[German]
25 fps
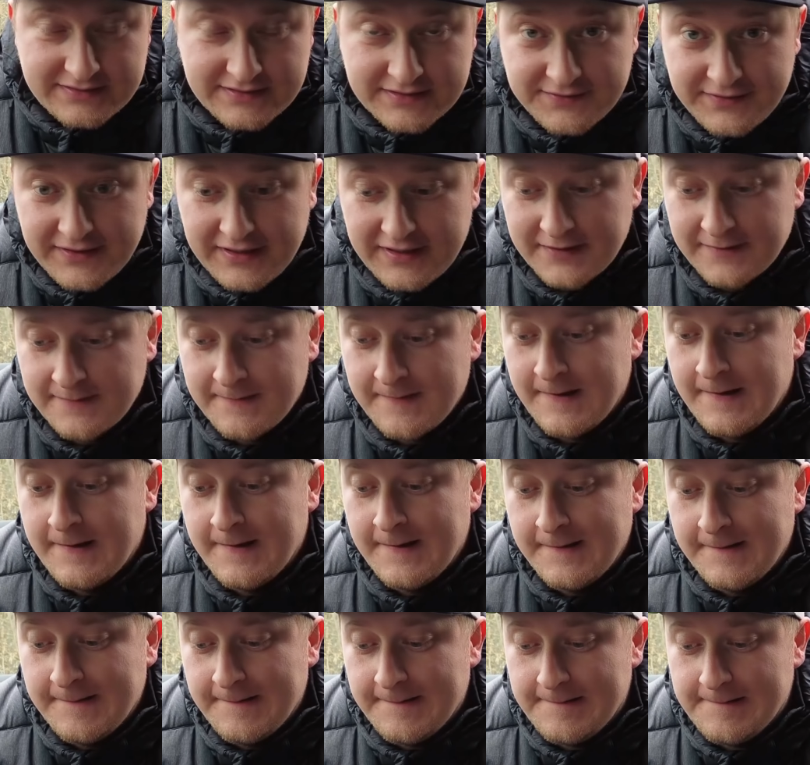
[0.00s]
Deswegen,
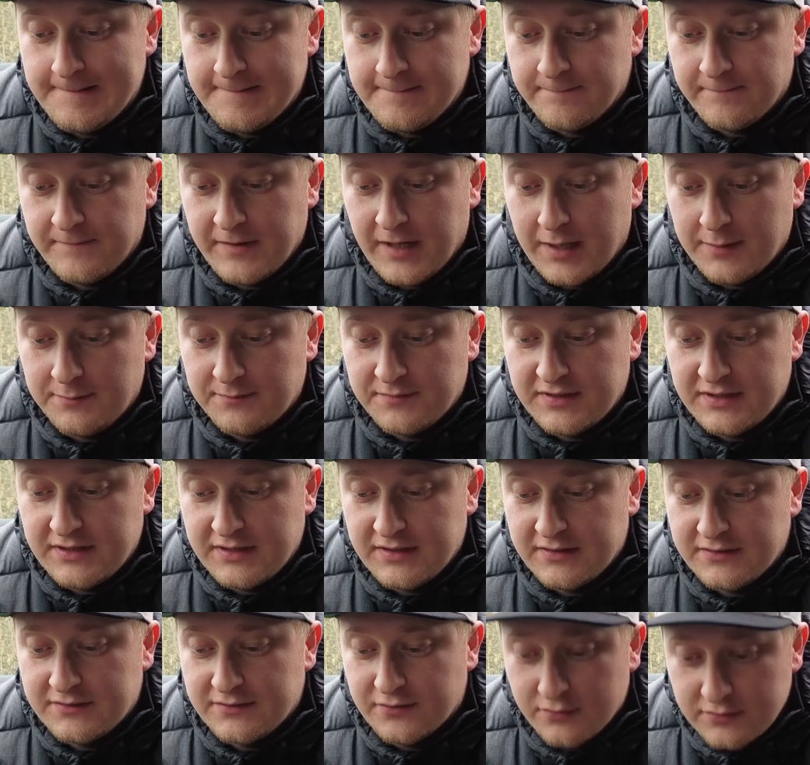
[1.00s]
ähm, wir haben
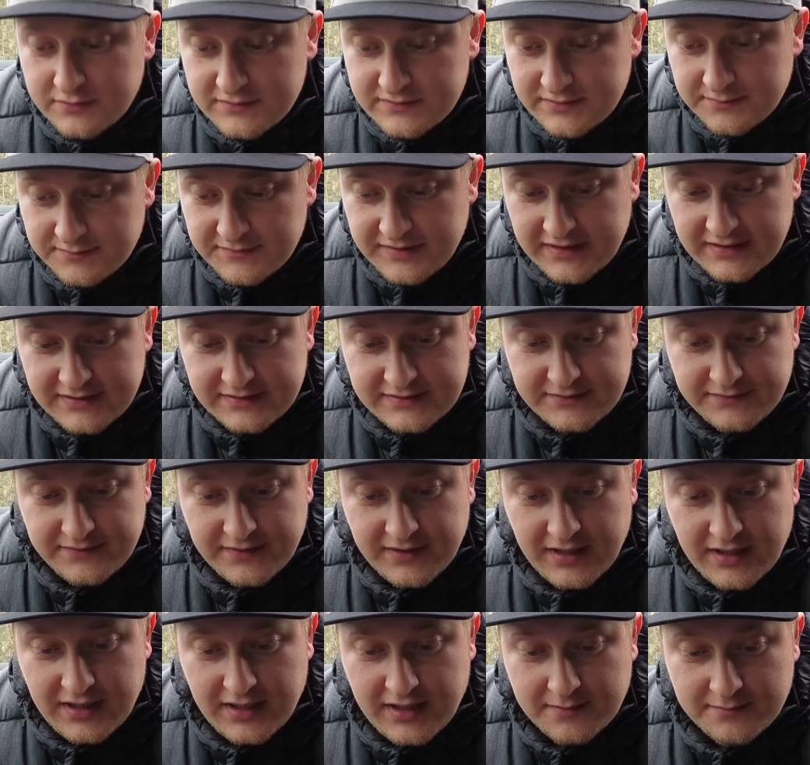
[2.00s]
die Dosen im Test,
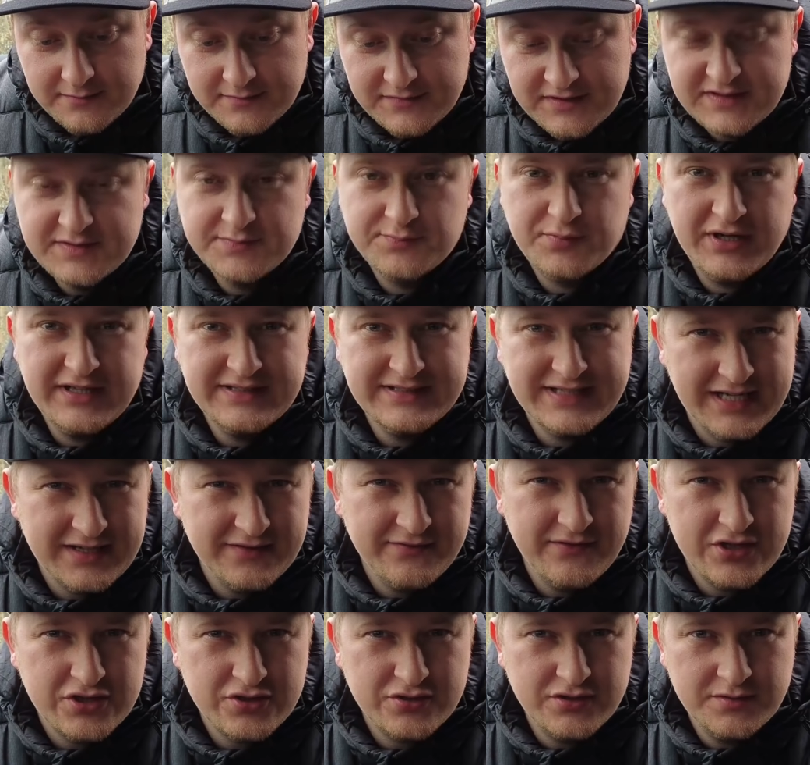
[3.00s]
wir haben die Sprays
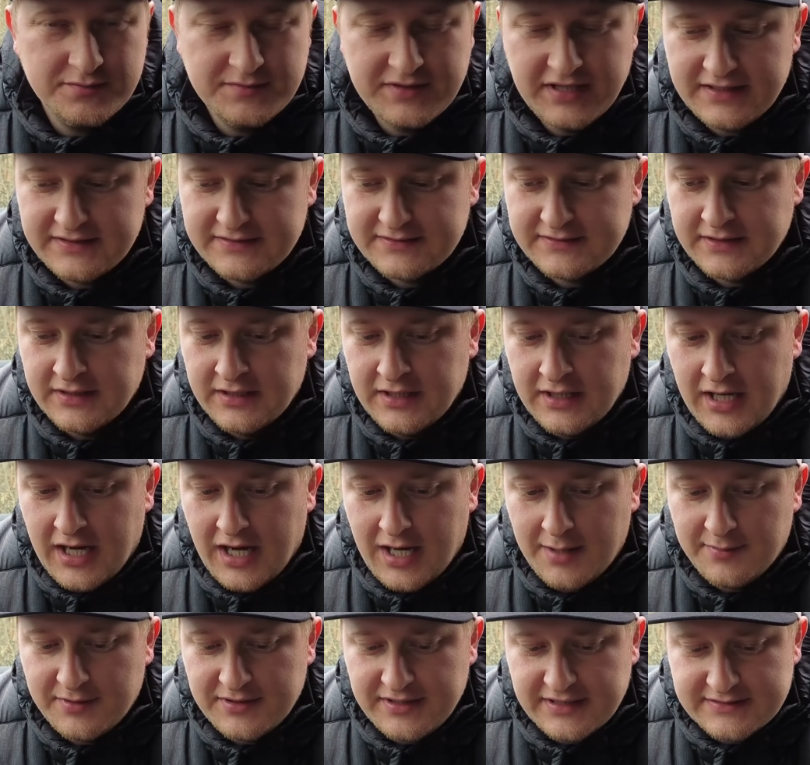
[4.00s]
hatten wir schon im Test,
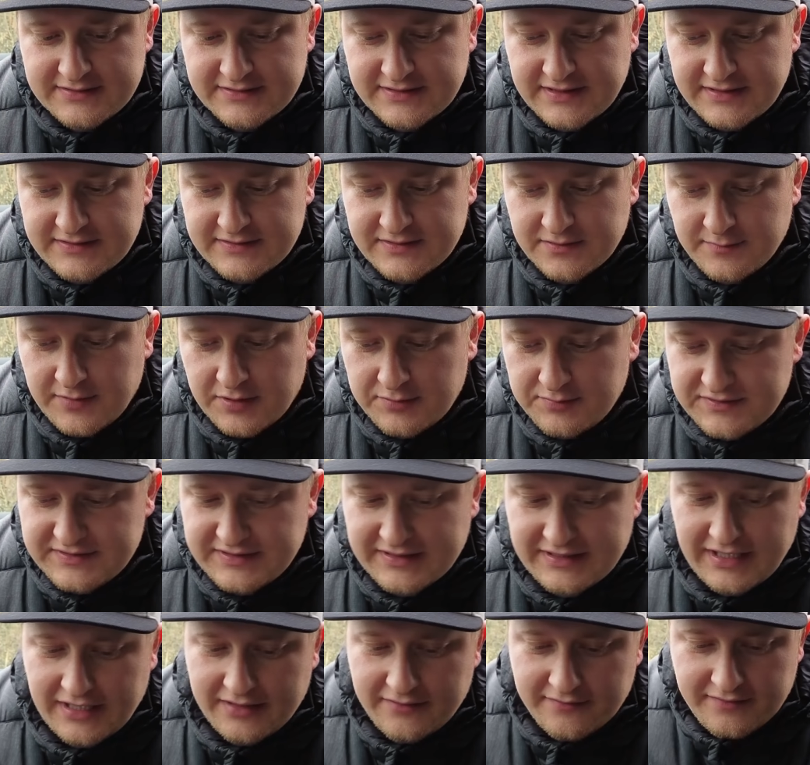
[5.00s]
aber jetzt geht es dann bei diese
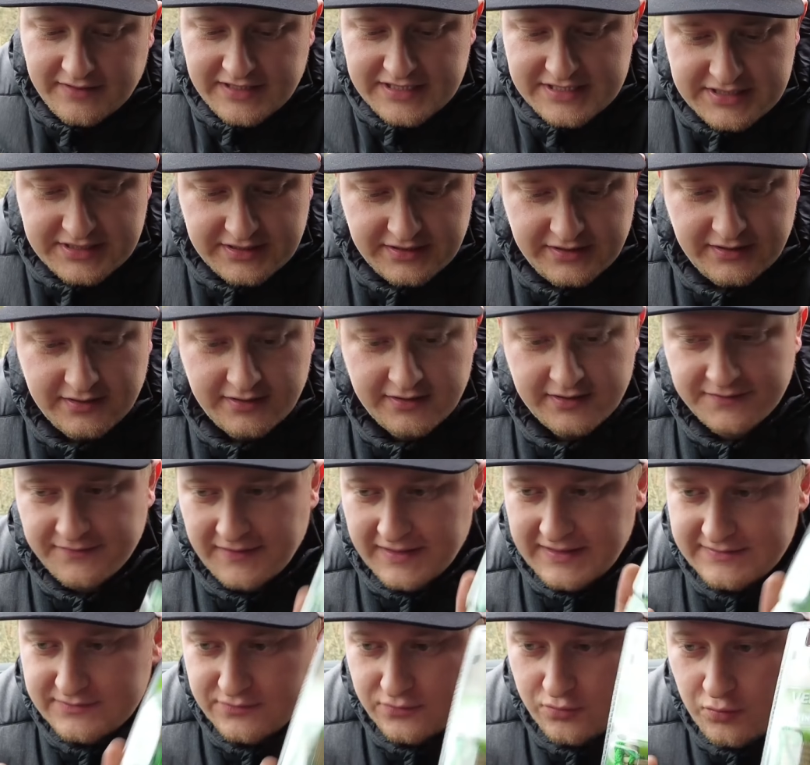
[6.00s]
kleinen Fläschchen hier. Ich
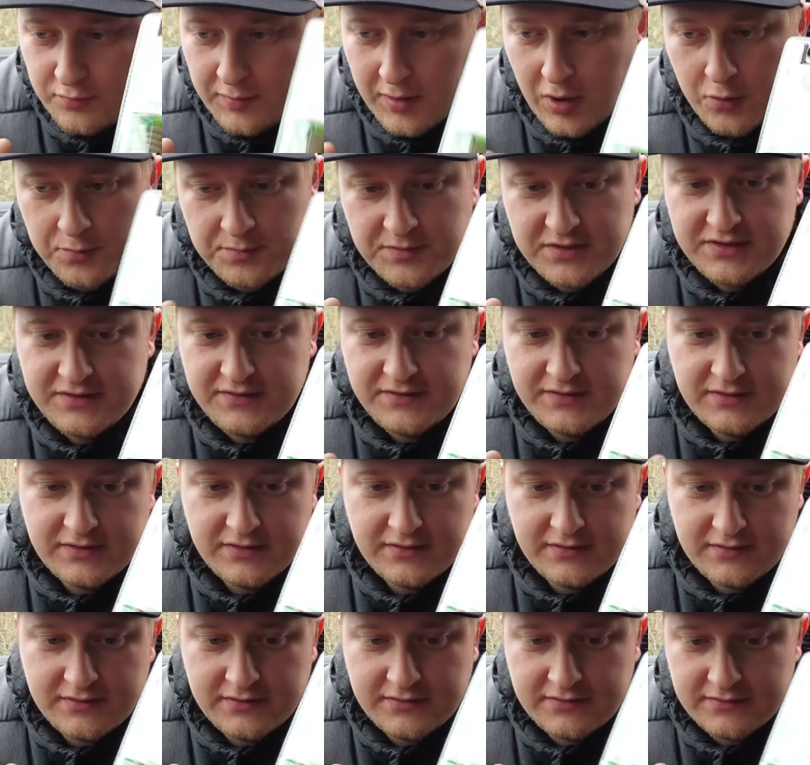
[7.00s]
weiß überhaupt nicht
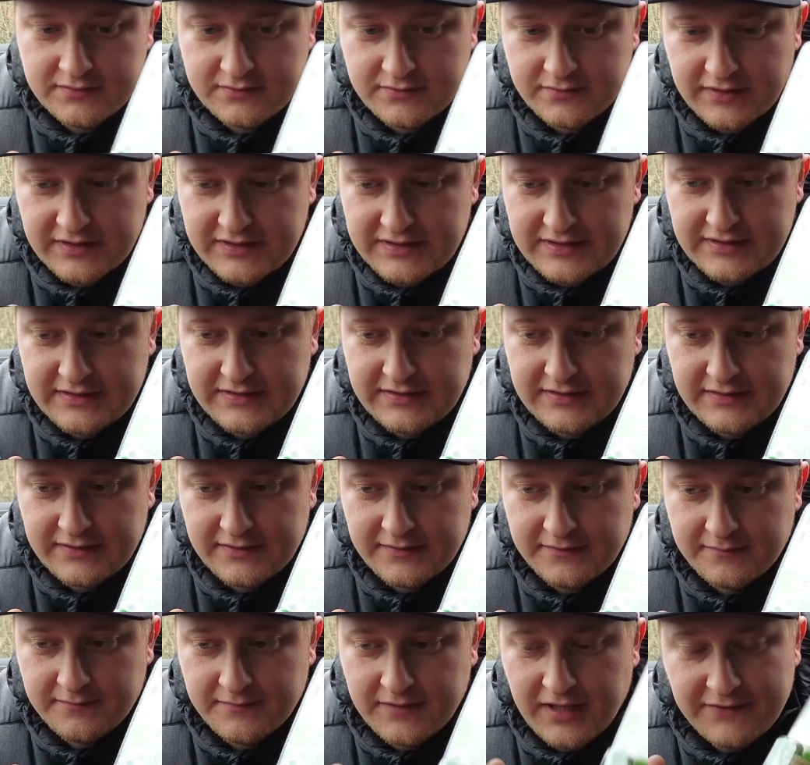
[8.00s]
äh, so richtig,
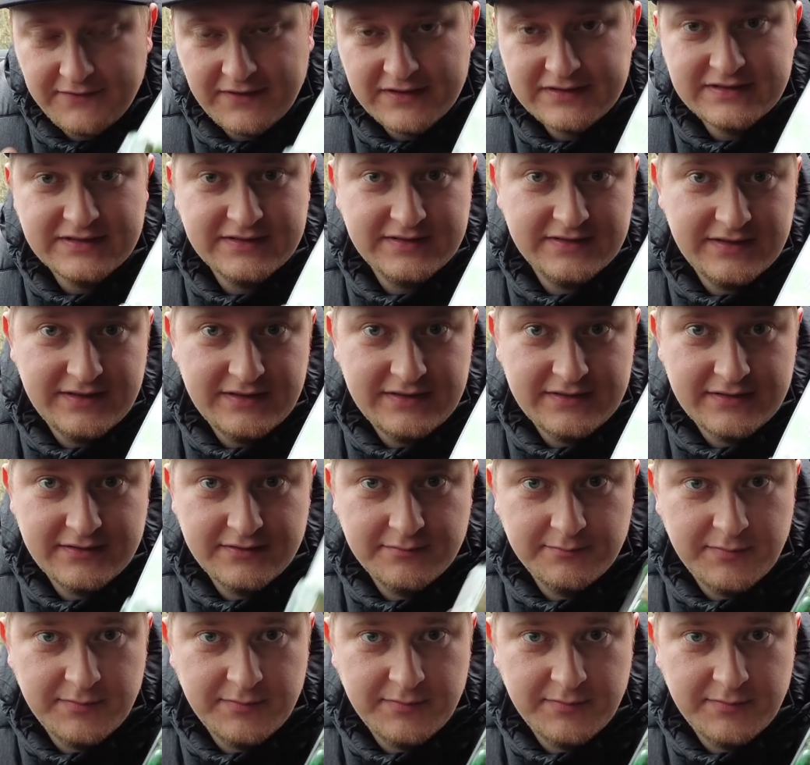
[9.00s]
ähm, nach was das riecht.